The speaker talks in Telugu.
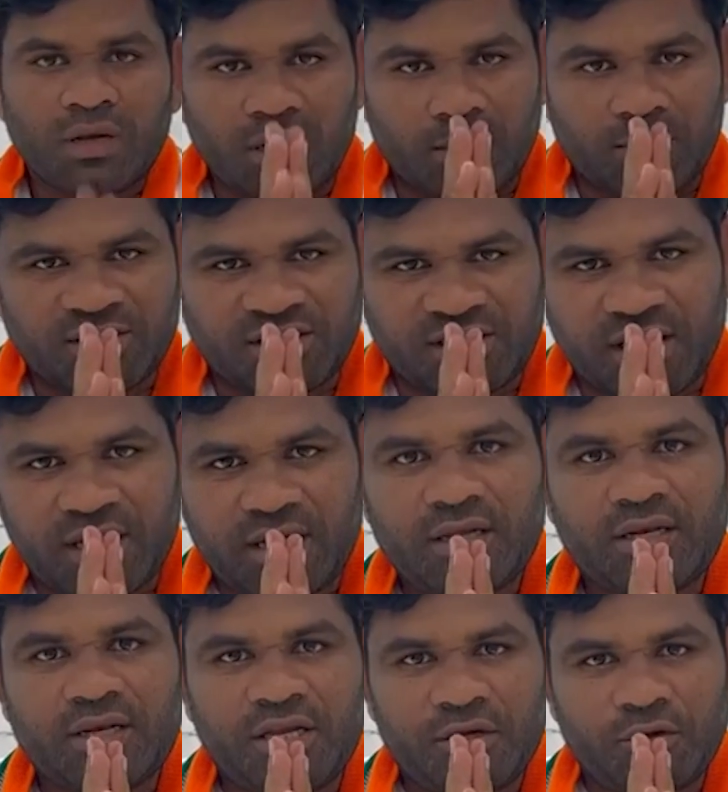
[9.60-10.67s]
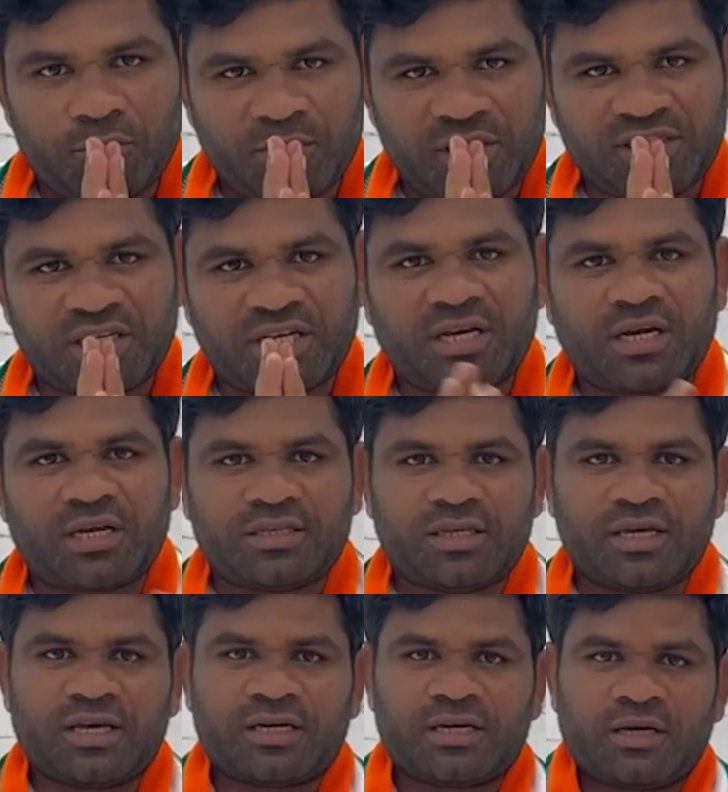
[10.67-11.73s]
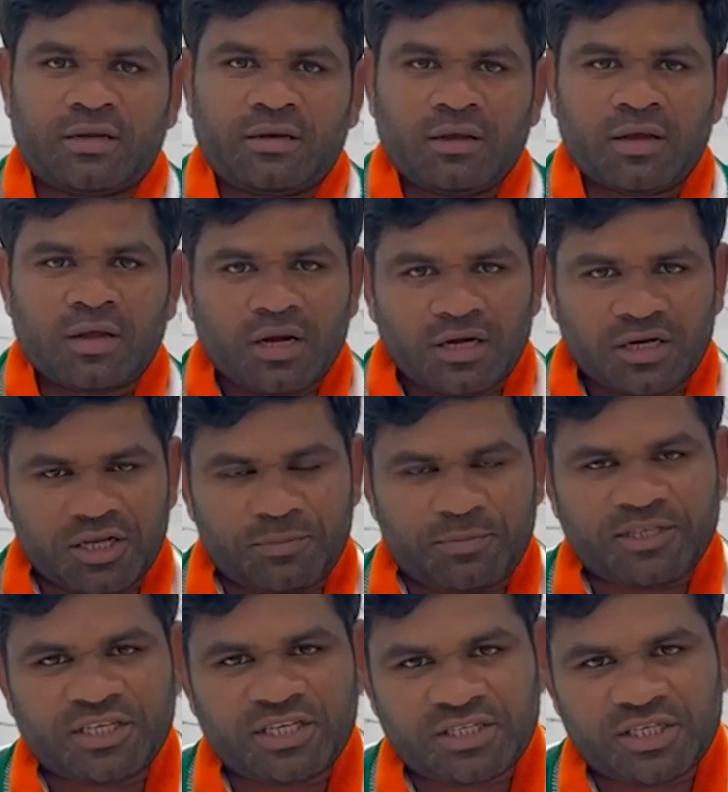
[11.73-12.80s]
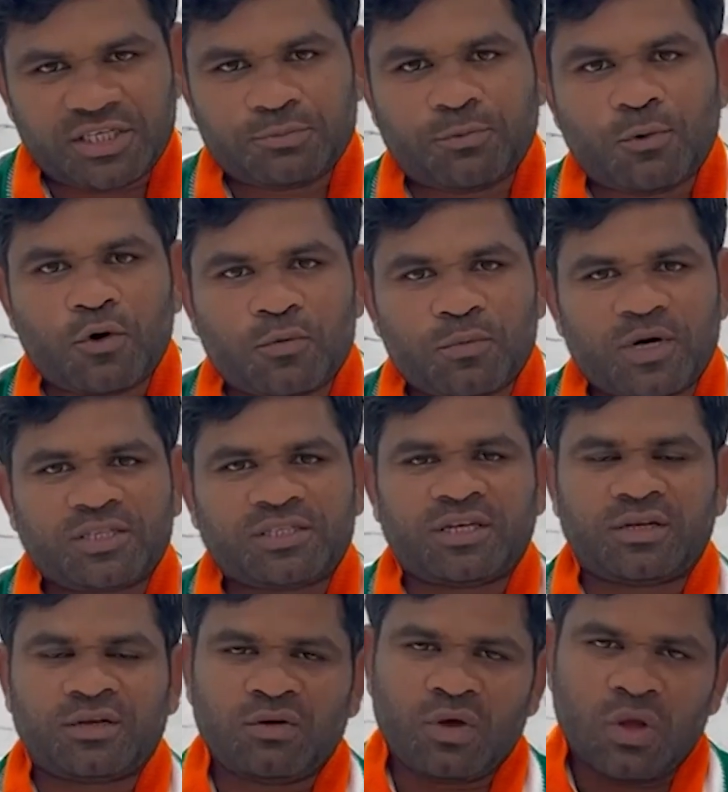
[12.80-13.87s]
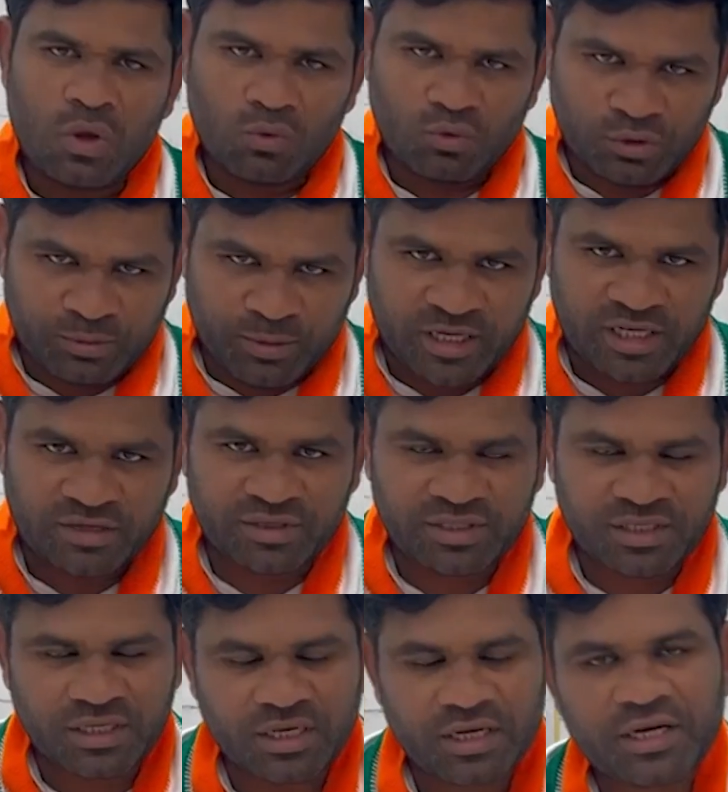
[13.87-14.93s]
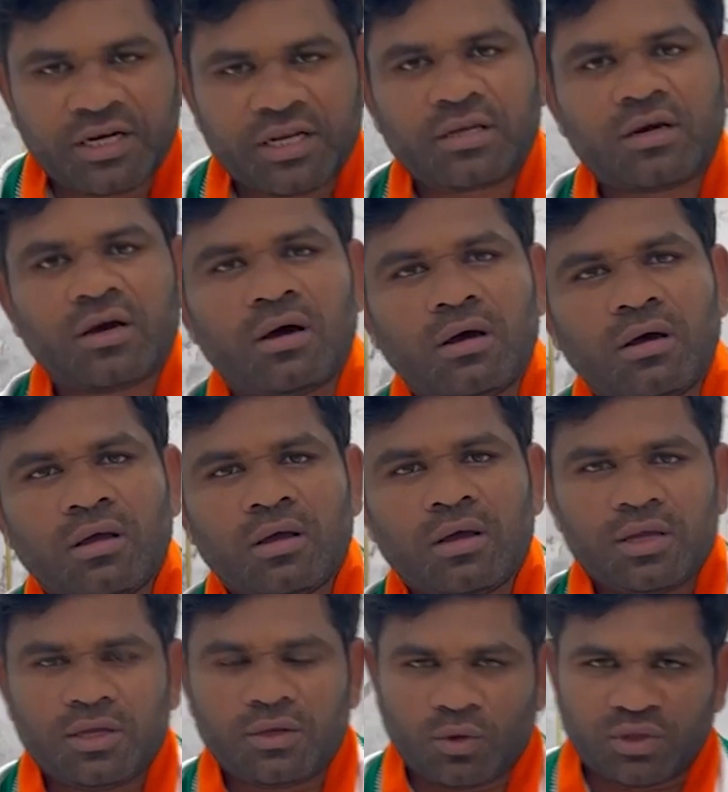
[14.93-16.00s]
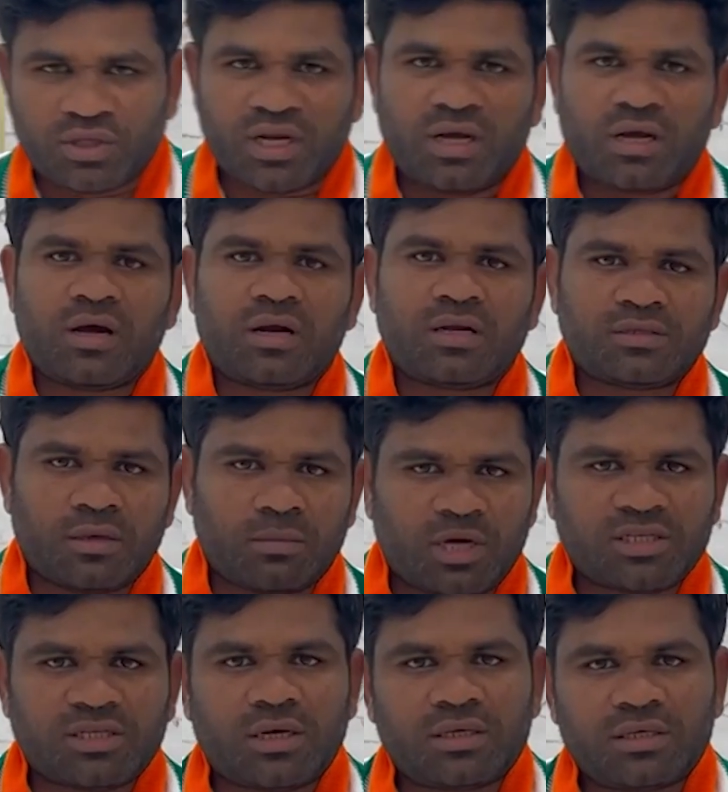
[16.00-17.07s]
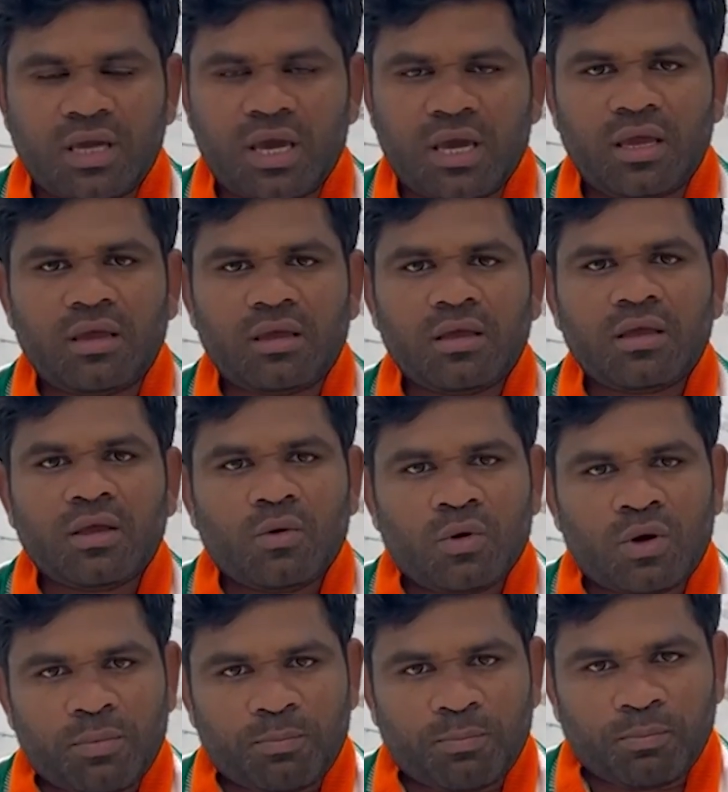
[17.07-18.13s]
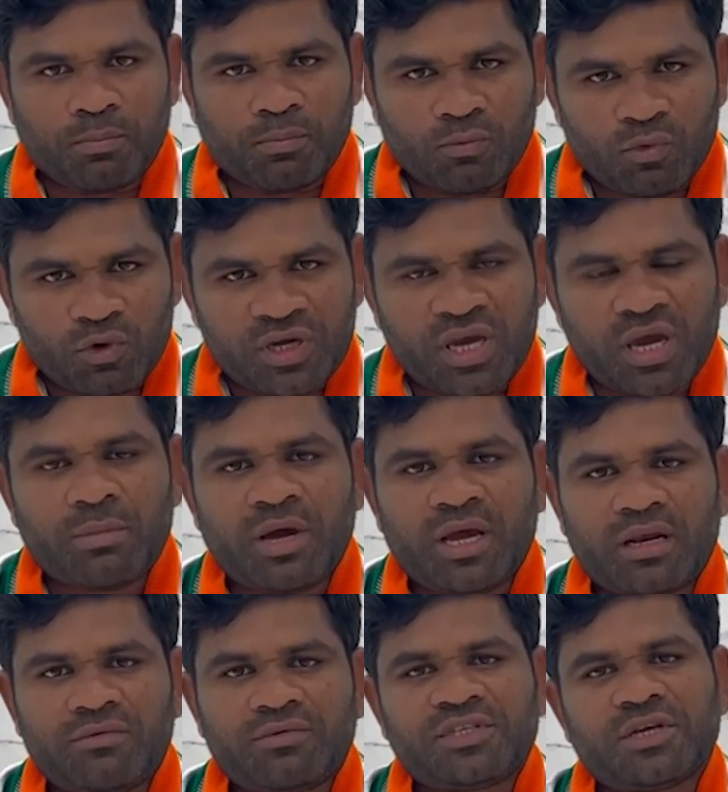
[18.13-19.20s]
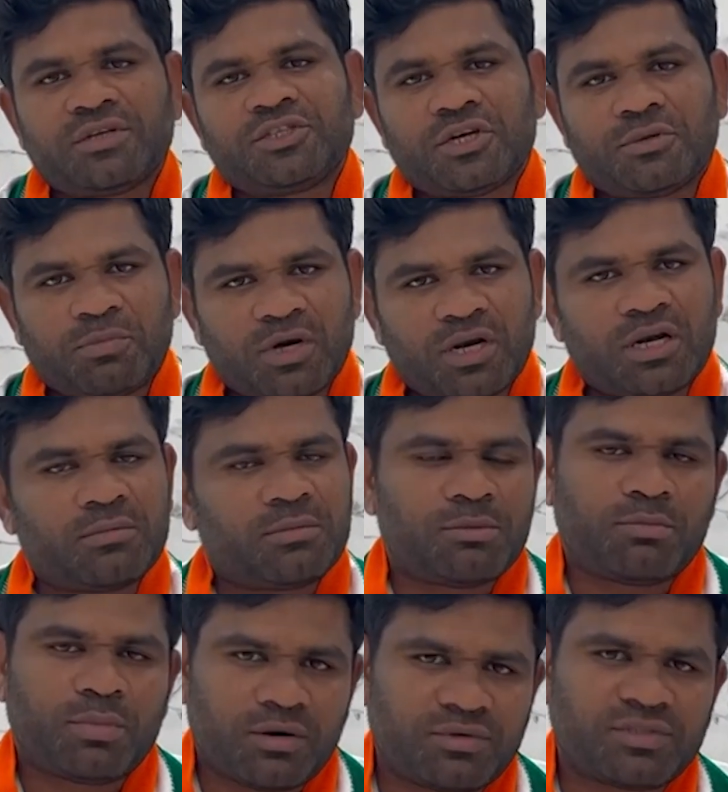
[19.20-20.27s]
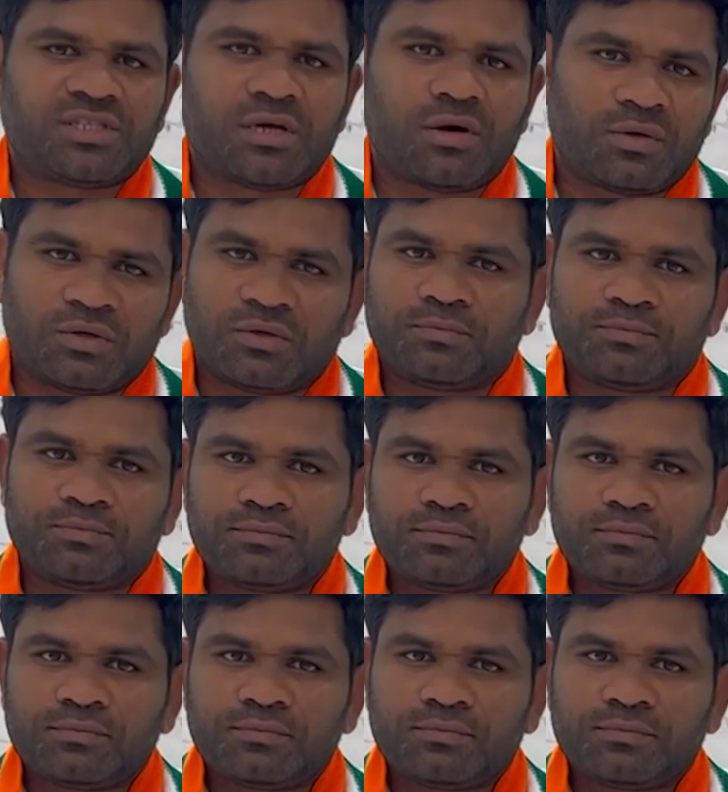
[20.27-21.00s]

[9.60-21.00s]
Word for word: నమస్తే నేను మీ చిన్నగాని దయాకర్ టీపీసీసీ స్పోక్ పర్సన్ ఉస్మాన్ యూనివర్సిటీ లీడర్గా ఈరోజు తెలంగాణ సమాజానికి ఒక ముఖ్యమైన విషయం చెప్పాలని మేము భావిస్తా ఉన్నాం